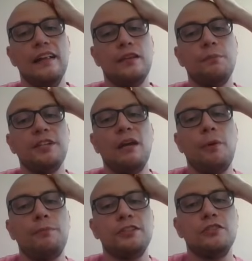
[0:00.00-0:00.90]
no bo ja
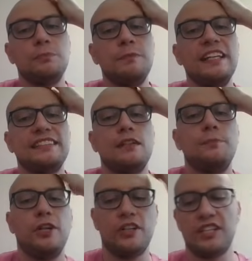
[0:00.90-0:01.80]
po prostu zbiję tego
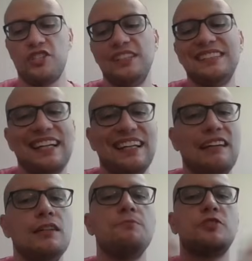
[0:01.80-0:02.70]
pionka, czyli
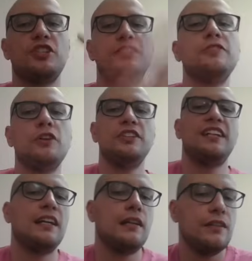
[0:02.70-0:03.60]
zagrałem przeciwko
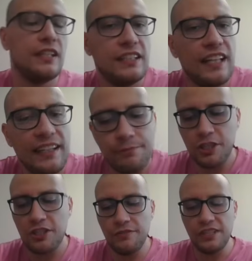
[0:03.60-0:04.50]
idei, idei
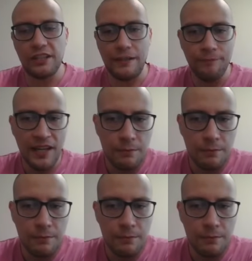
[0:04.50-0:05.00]
przeciwnika.